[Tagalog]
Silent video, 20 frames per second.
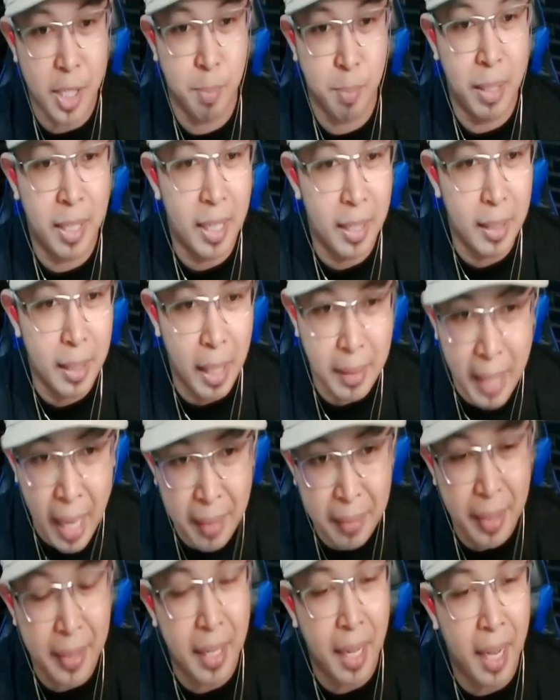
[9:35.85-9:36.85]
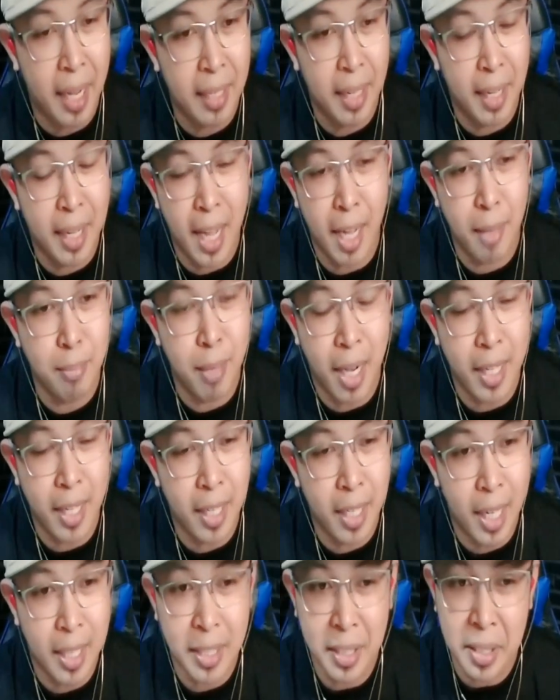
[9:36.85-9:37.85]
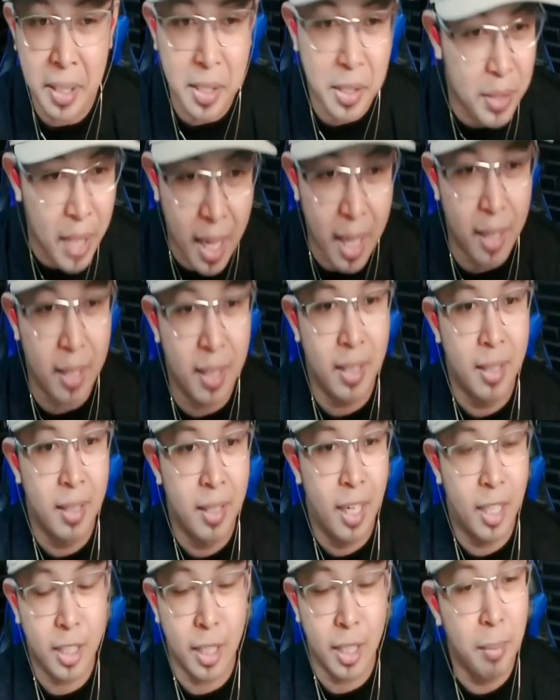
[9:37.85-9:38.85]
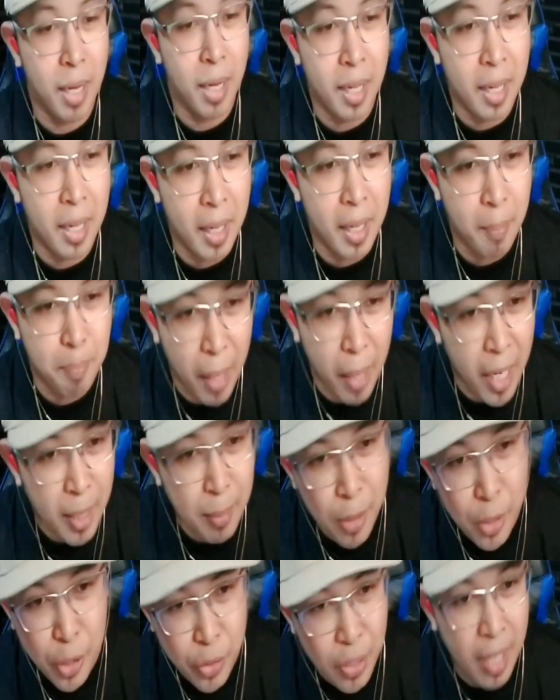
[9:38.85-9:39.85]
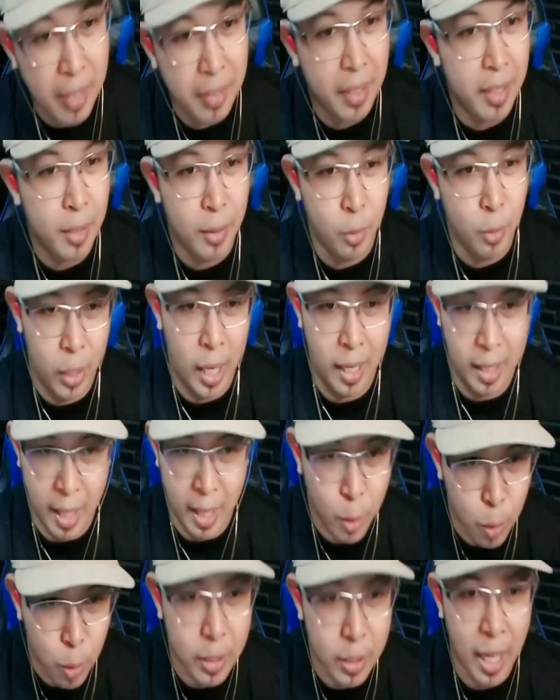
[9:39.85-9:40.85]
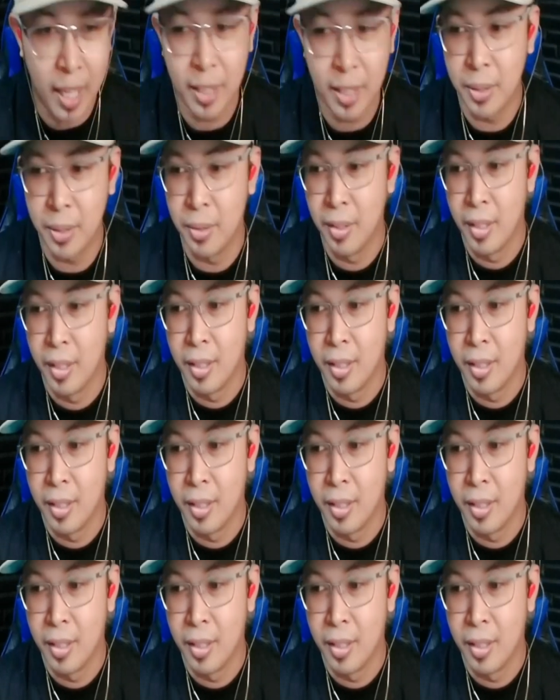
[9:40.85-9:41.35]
Bigyan lang natin ng halaga ang mga nangingisda at ang mga farmers natin. Lalago tayo.